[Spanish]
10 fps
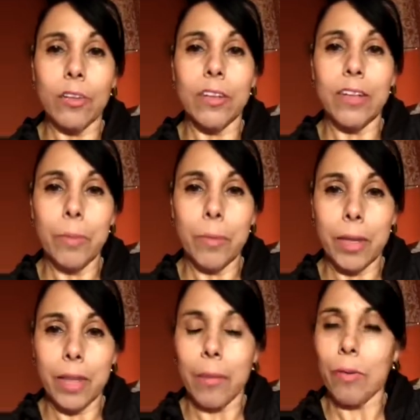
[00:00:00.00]
cosas en mi
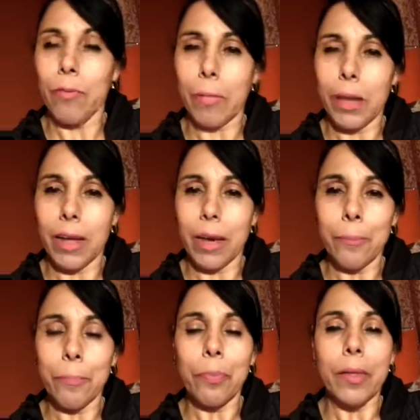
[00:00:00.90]
vida, en mi familia